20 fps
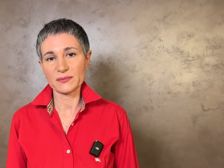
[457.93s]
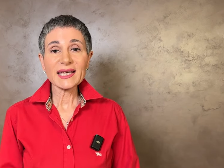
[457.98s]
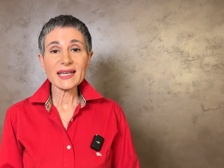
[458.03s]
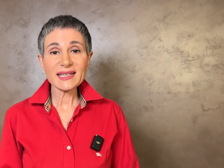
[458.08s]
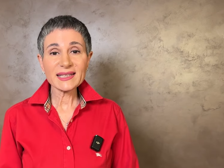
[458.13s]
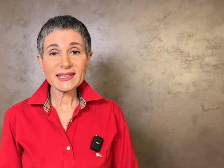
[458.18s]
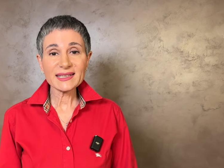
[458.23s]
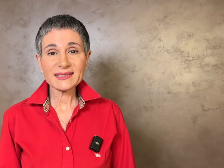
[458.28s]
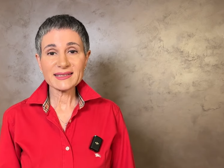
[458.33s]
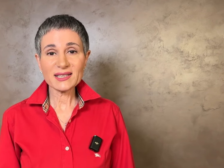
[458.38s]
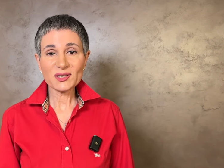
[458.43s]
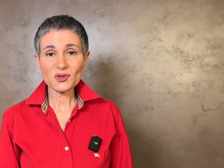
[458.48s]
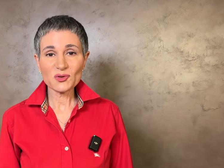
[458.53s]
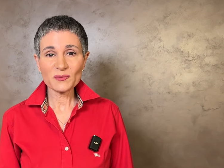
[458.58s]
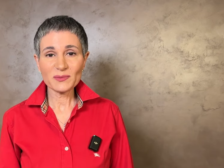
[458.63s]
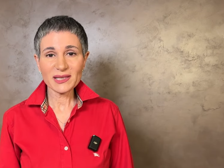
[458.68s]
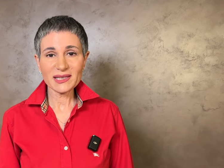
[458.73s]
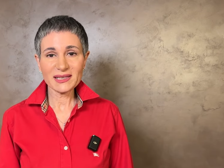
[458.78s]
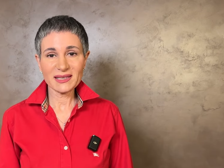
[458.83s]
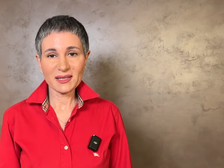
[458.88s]
Inizia col
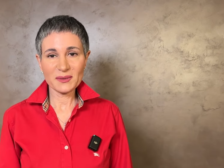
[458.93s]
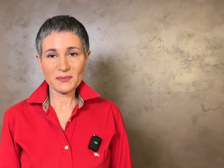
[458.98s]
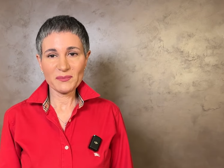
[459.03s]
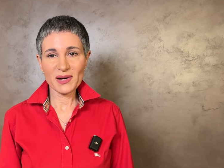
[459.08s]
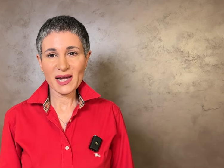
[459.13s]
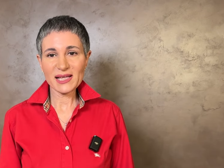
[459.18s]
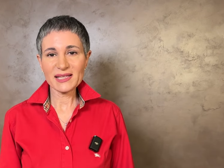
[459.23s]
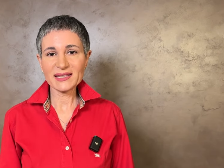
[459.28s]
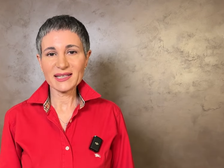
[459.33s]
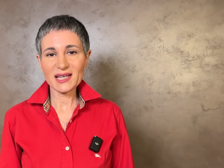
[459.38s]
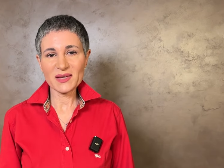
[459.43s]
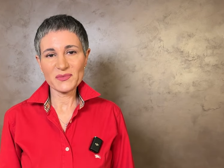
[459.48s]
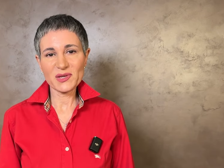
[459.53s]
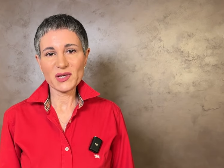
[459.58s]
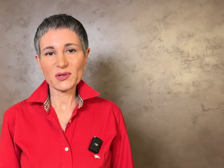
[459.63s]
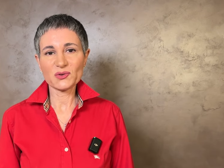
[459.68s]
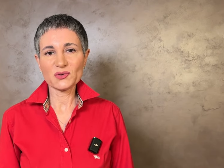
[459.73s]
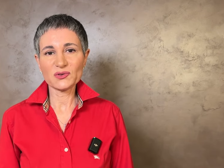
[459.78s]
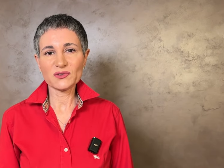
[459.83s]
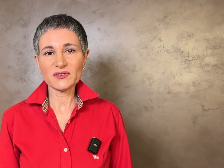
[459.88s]
mettere in pratica i miei
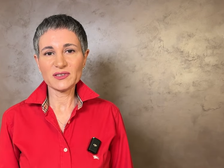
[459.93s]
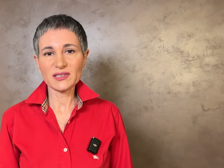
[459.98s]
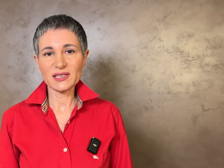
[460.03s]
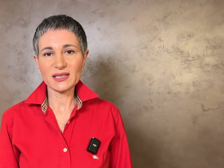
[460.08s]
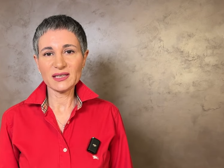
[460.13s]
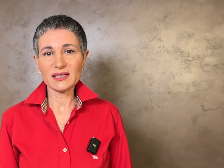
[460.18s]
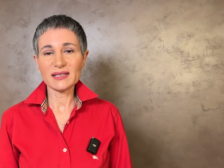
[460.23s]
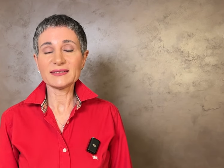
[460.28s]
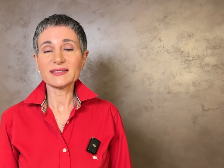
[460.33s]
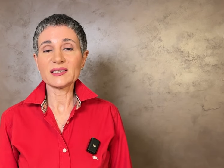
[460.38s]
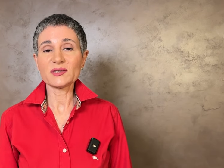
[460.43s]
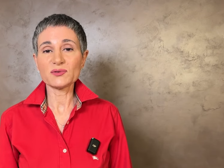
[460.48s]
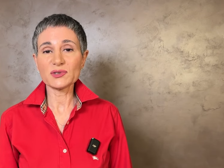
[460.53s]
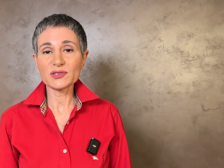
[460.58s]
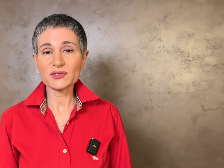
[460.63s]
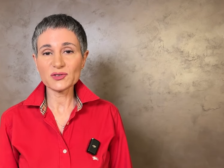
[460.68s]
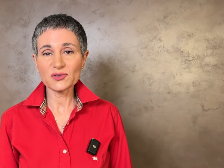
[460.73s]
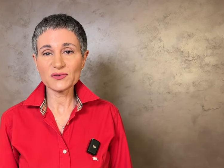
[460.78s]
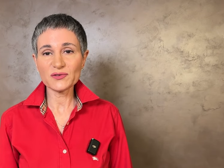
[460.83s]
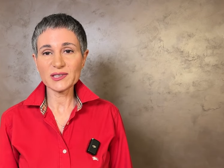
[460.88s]
consigli e se
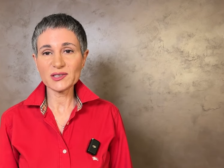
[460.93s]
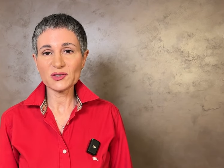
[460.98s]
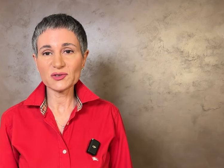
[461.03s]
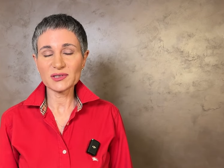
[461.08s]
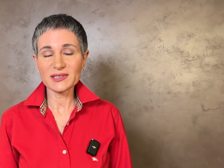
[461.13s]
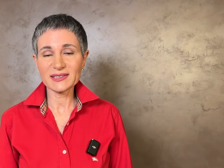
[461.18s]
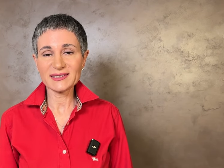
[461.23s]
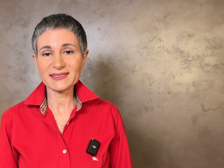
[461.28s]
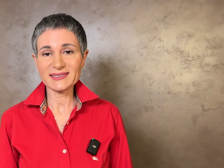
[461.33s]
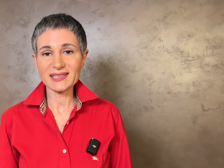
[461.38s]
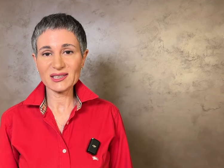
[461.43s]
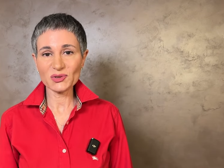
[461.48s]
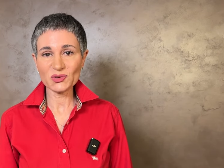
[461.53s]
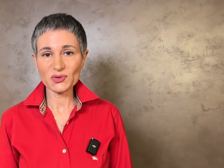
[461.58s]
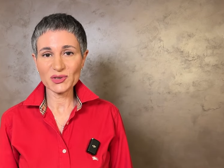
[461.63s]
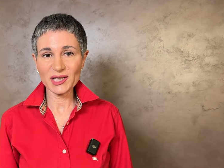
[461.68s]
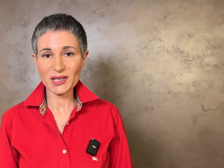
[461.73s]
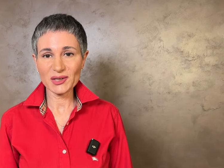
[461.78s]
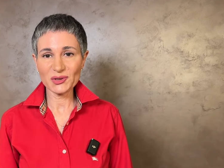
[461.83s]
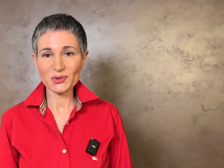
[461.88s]
questo video ti è stato
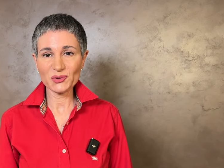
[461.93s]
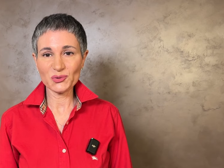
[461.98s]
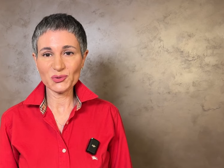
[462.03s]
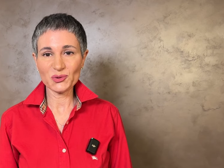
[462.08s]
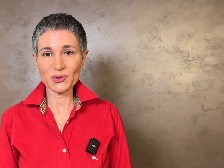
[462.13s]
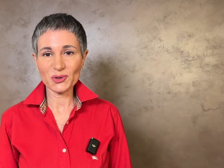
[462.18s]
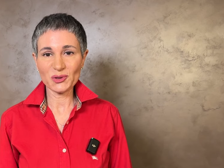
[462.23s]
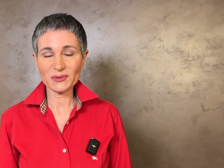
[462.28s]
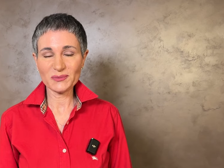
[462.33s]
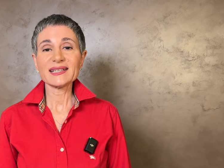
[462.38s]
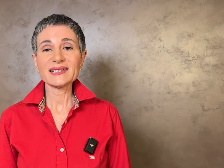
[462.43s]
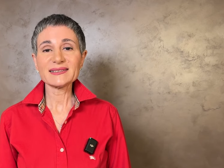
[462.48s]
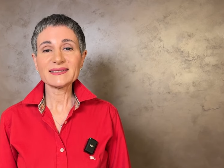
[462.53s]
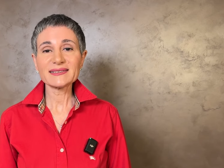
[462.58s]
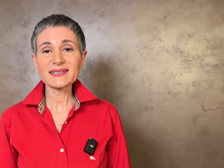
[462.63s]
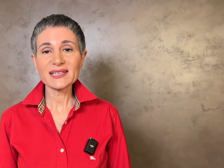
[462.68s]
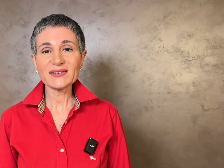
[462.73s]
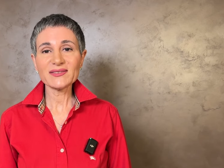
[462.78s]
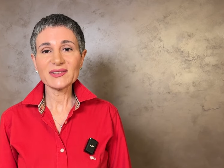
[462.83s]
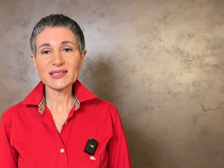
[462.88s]
di aiuto,
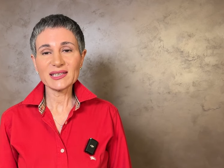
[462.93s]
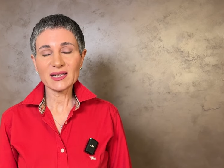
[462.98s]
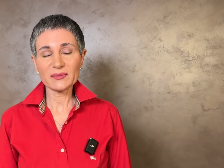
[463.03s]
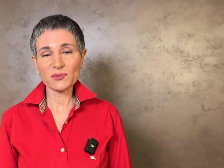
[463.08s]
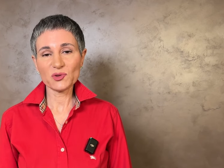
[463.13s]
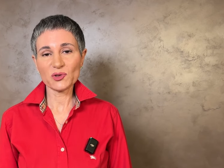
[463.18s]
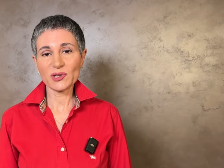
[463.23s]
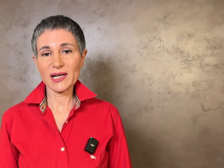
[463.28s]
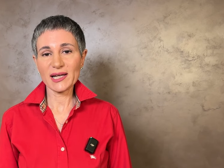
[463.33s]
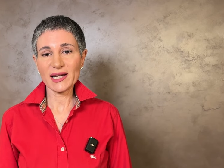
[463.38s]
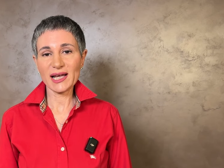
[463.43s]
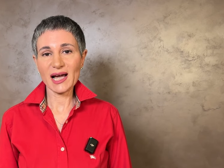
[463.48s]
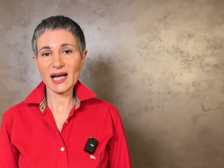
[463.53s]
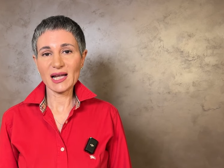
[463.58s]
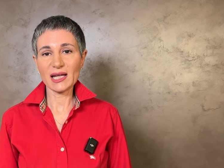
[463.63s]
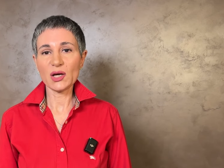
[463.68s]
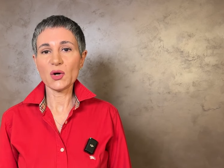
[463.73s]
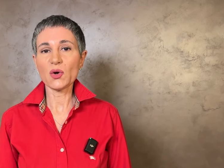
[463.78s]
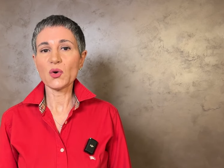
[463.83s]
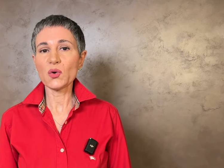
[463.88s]
iscriviti al mio
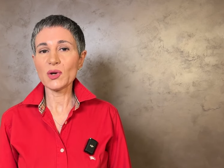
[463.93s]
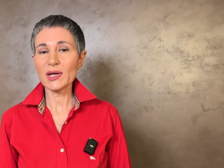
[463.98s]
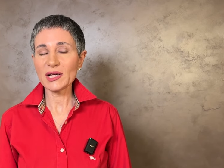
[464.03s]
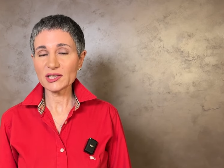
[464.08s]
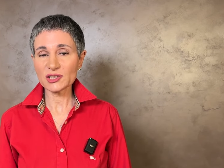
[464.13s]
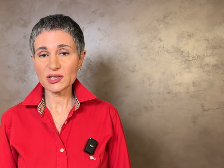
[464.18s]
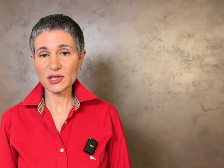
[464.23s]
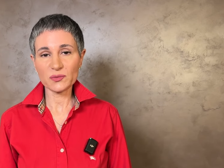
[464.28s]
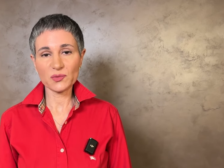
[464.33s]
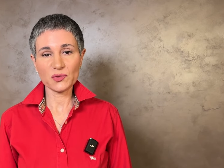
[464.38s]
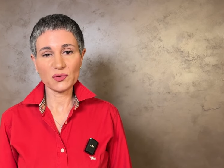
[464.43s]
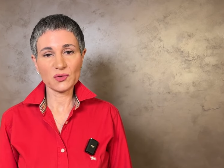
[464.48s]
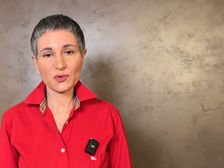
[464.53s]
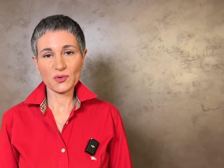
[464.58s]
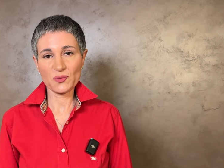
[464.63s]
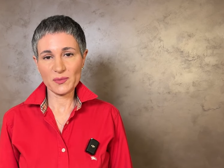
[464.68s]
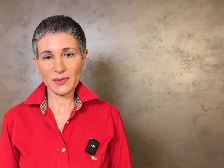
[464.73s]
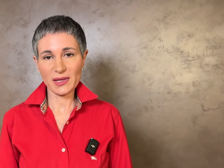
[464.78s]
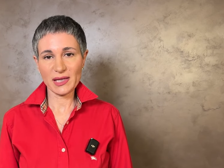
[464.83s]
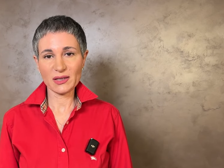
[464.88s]
canale o lasciami un
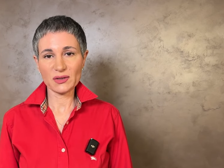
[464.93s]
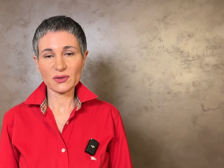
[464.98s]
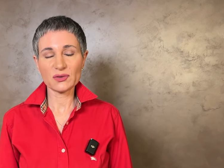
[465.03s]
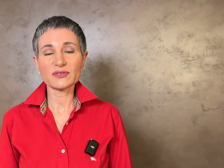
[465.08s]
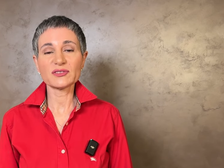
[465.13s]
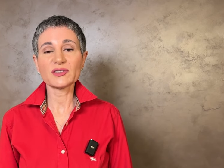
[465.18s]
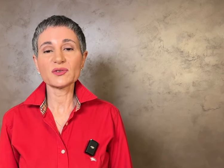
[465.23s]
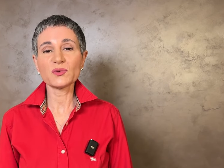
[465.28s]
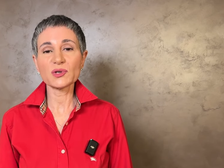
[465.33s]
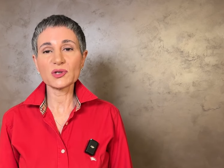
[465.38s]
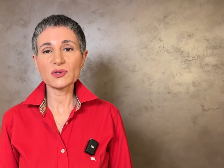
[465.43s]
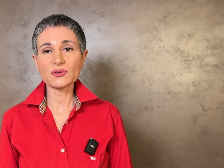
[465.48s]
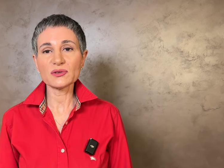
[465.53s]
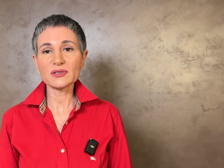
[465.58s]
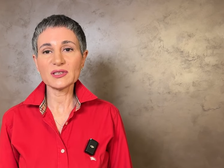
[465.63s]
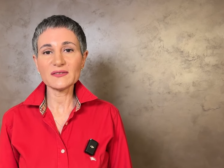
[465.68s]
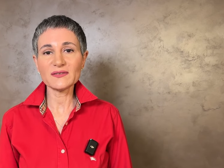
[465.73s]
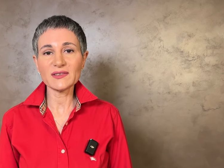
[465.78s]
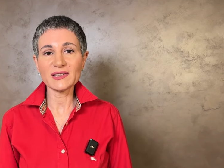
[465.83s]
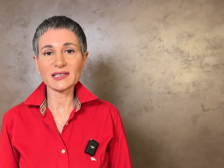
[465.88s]
commento se vuoi
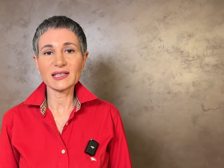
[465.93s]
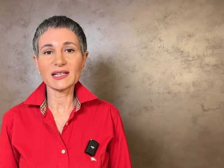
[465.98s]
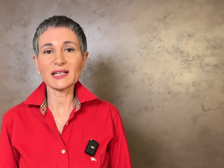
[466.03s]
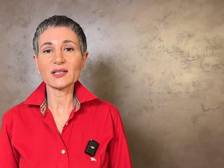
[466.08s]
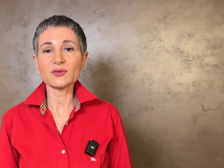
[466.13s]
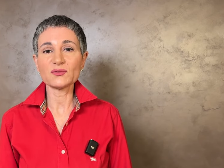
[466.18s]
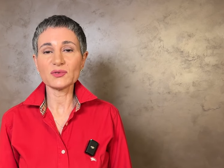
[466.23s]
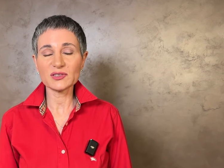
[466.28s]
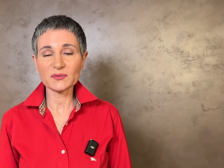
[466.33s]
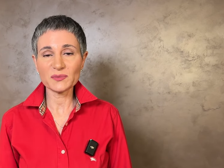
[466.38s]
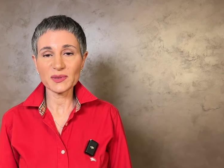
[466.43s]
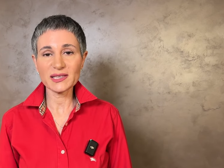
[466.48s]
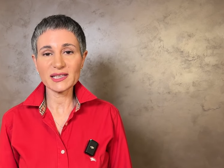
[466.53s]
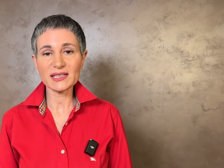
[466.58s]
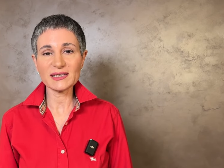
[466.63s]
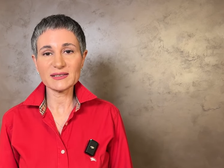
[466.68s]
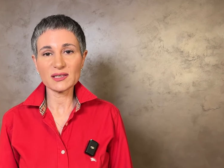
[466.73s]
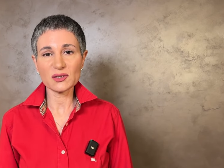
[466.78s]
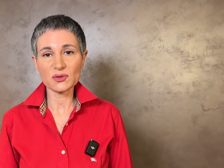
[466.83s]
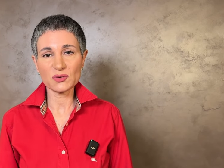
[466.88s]
condividere la tua
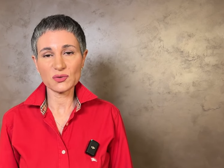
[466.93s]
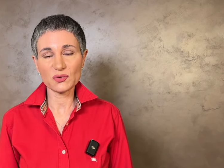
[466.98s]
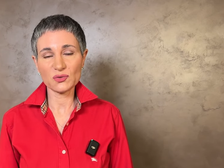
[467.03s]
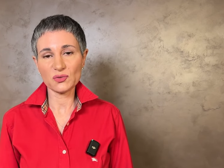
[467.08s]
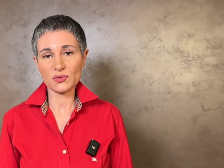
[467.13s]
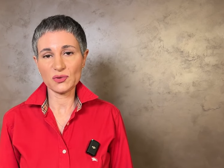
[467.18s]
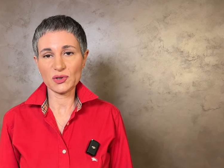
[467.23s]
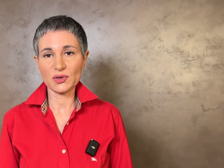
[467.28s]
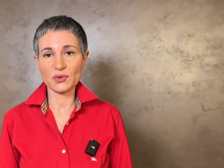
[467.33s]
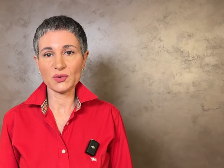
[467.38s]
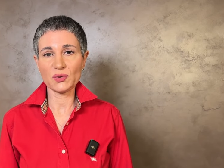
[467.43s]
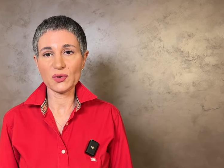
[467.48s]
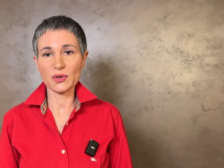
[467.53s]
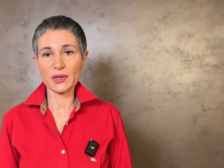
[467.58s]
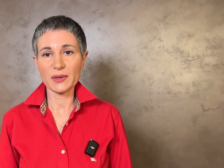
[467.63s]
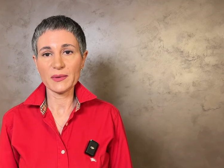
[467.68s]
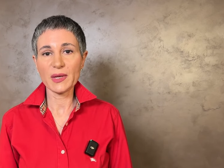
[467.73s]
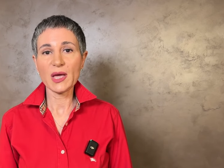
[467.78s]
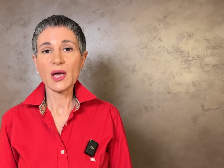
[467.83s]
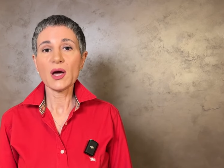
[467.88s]
esperienza con tutti noi